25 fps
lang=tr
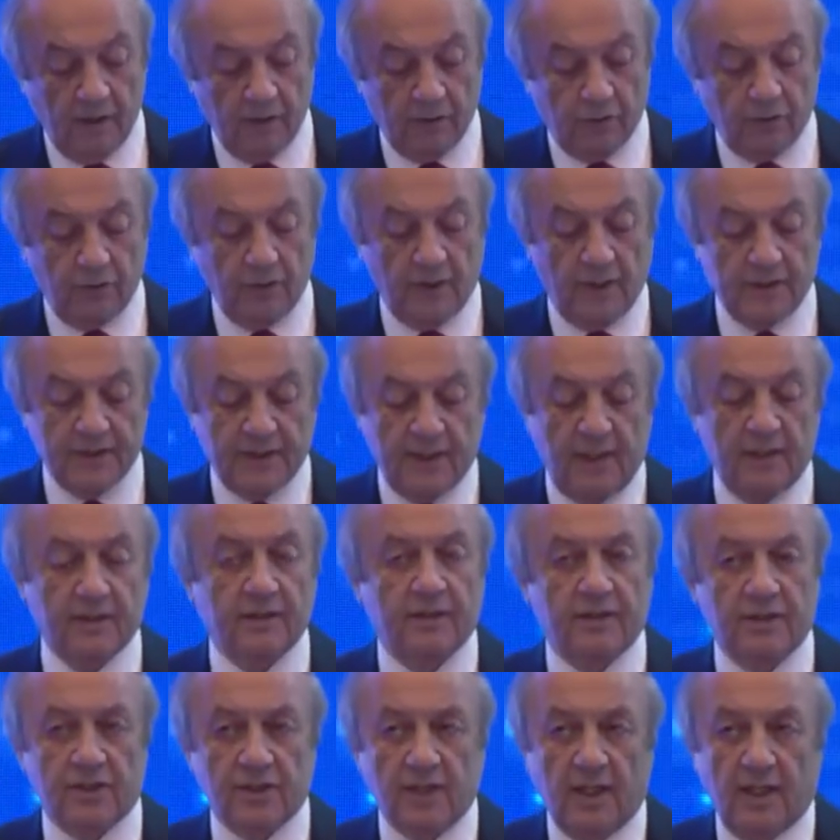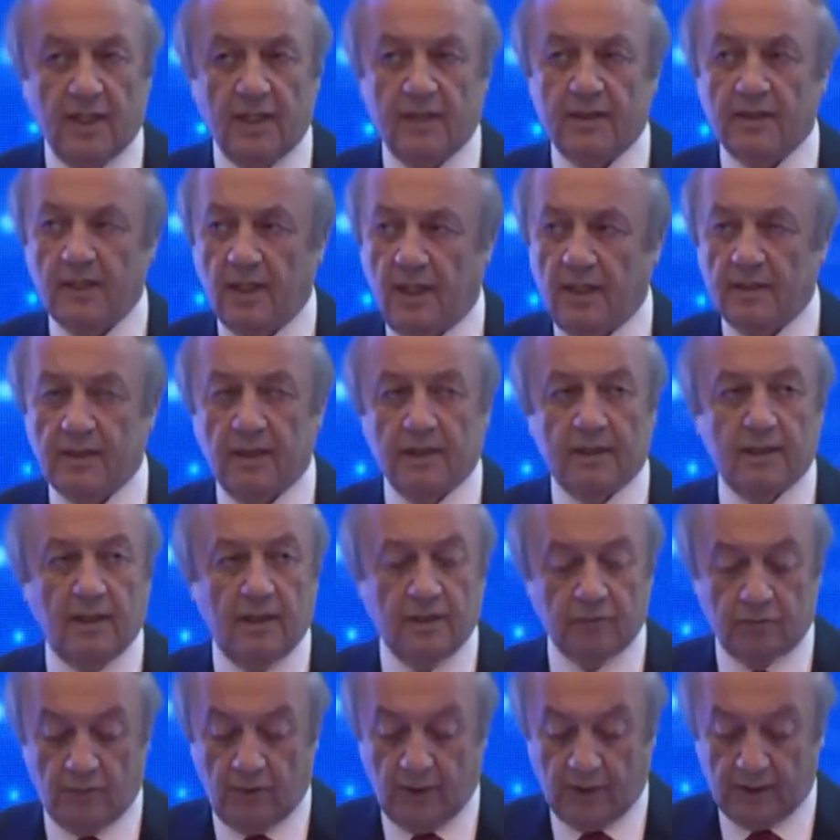Küresel ticaret
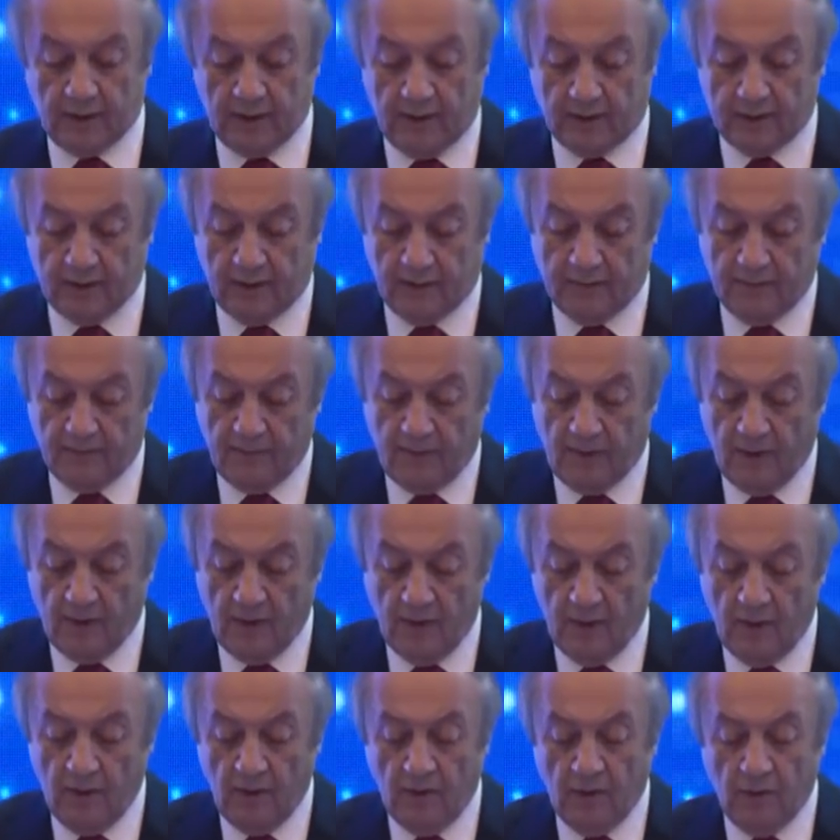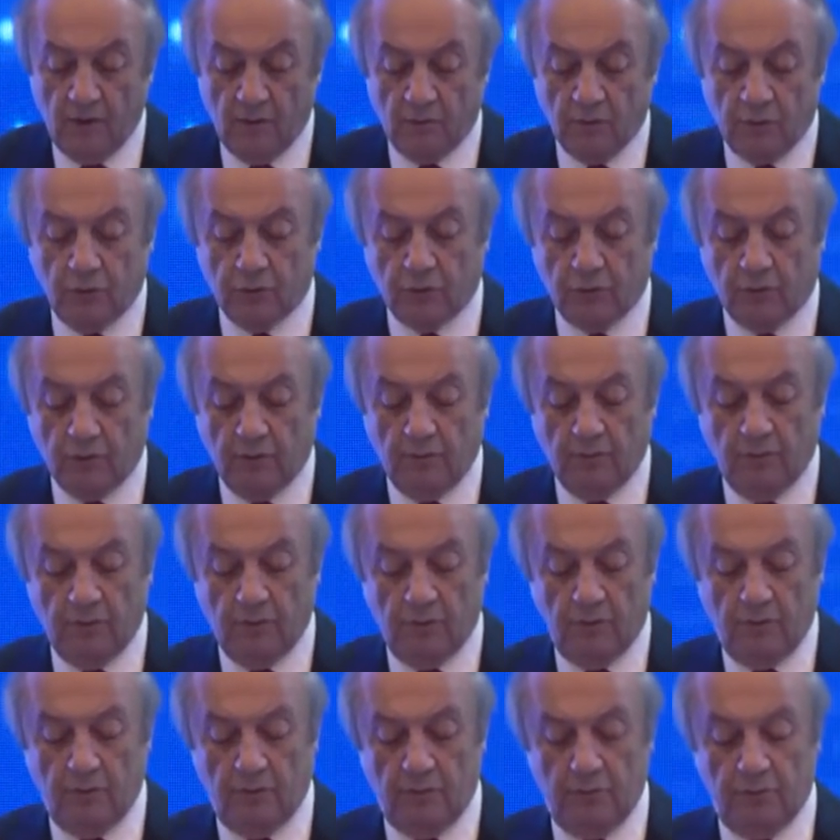adeta durakladı. Bu durum
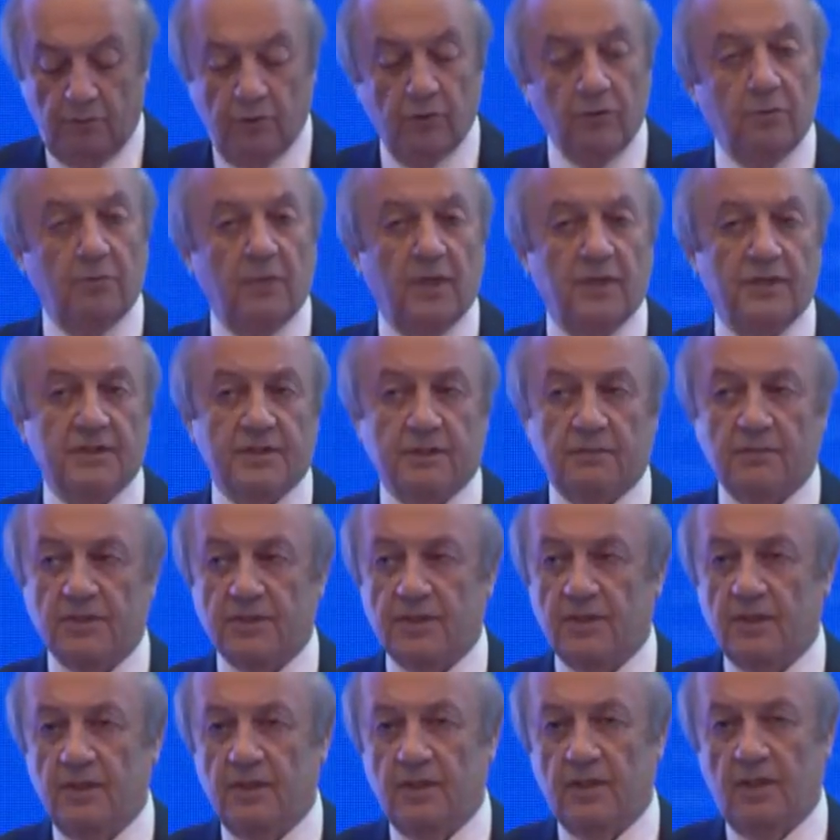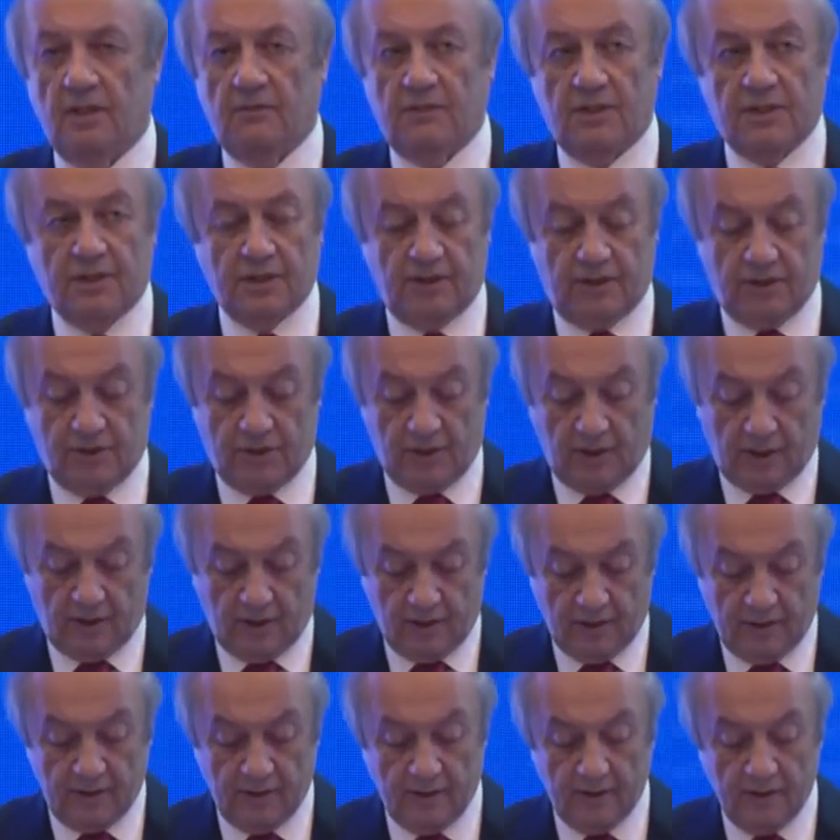büyüme hızımızı yavaşlatacak.
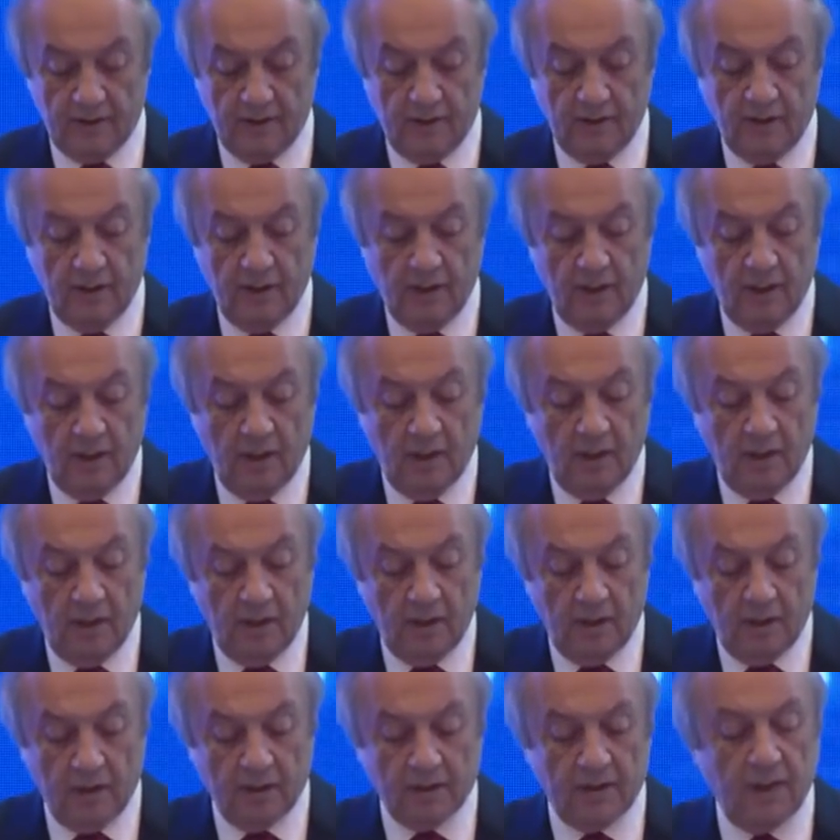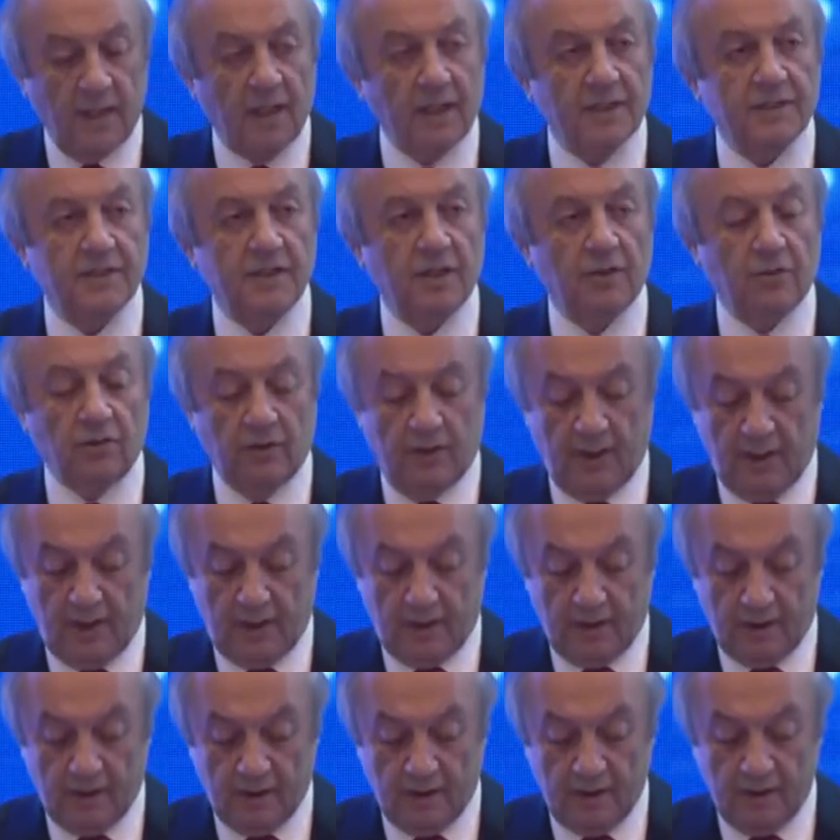Tarihsel olarak
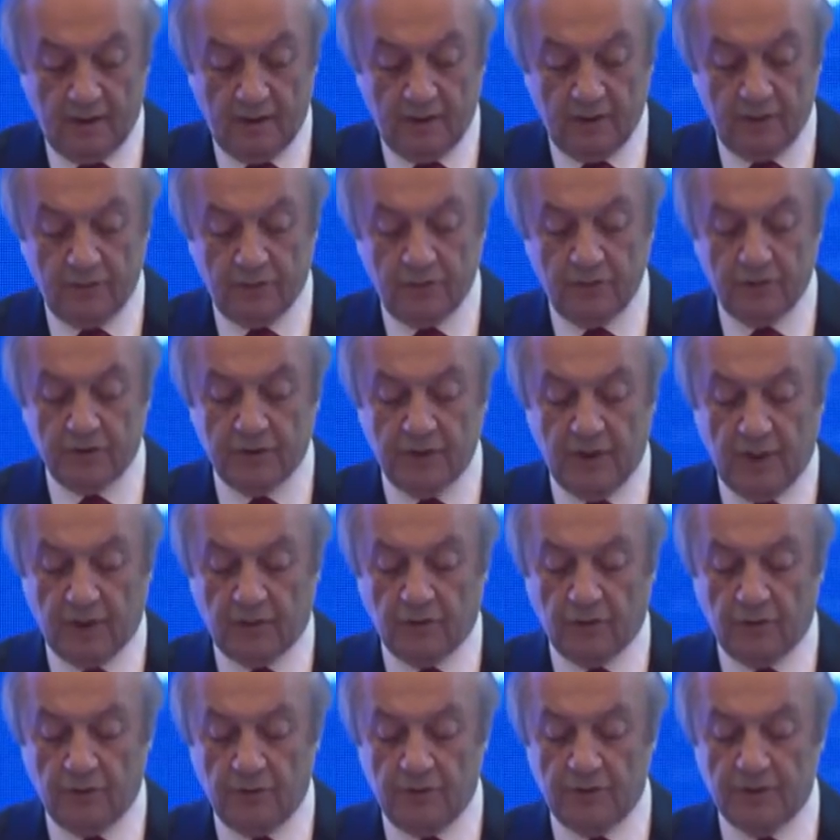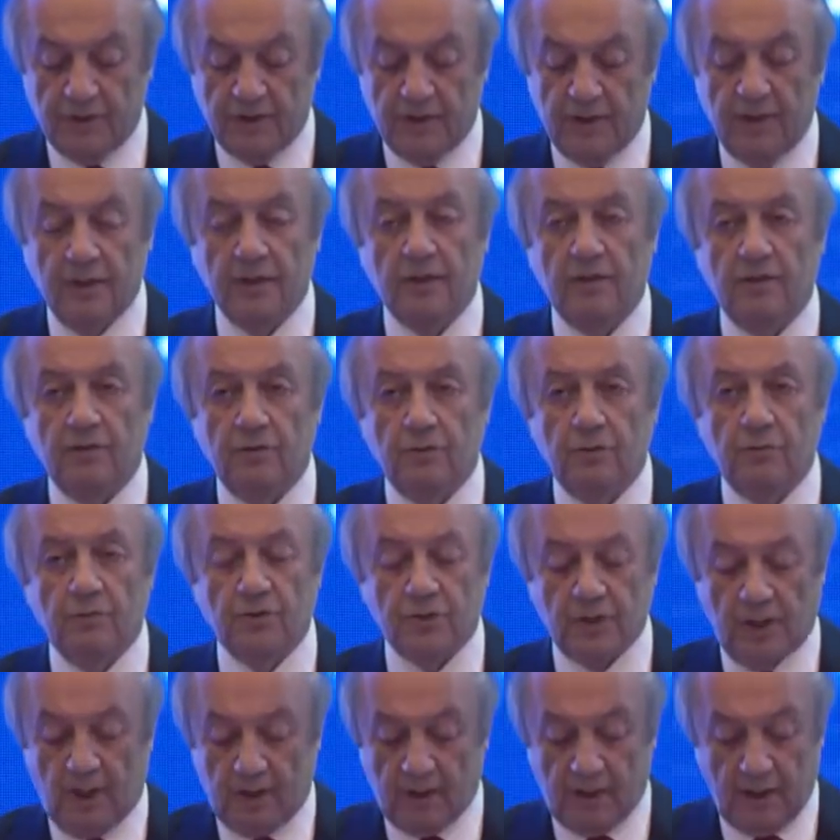Türkiye ekonomisinin
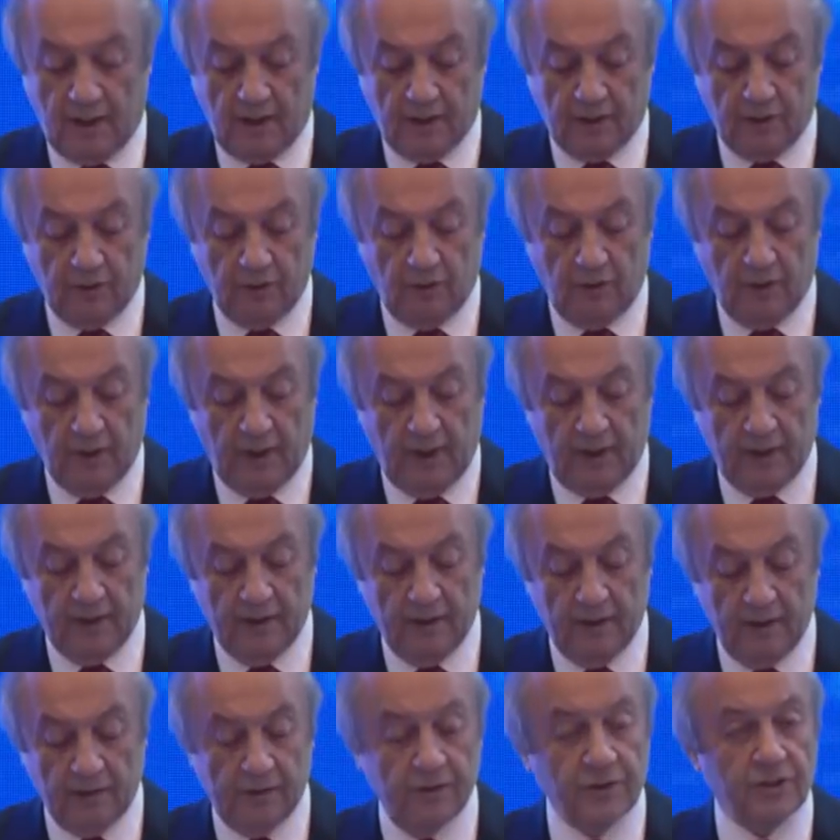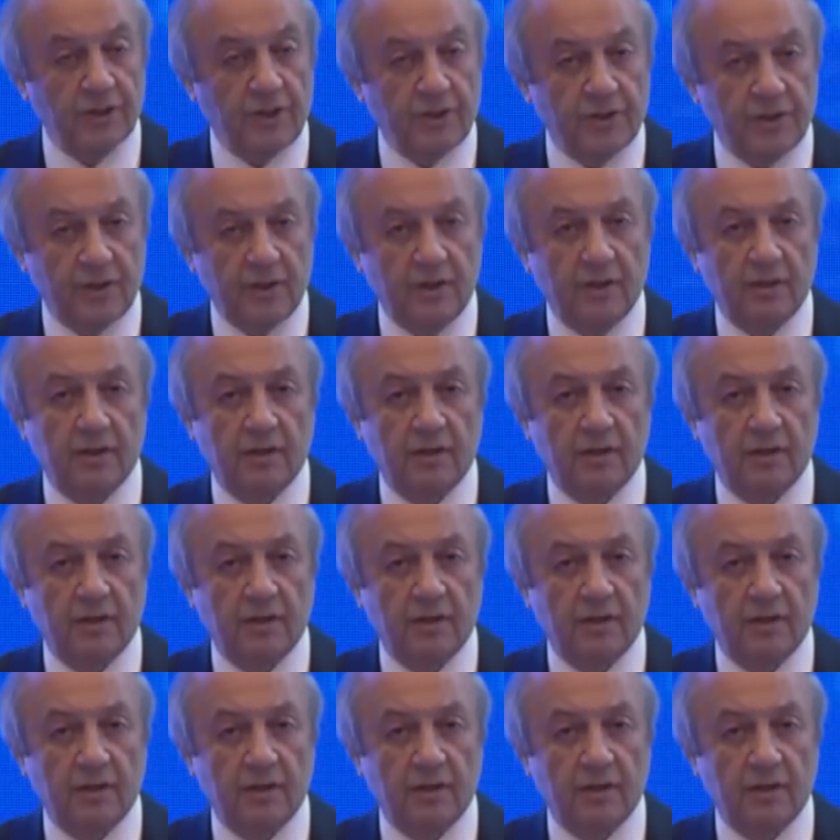yumuşak karnı olan dış açık,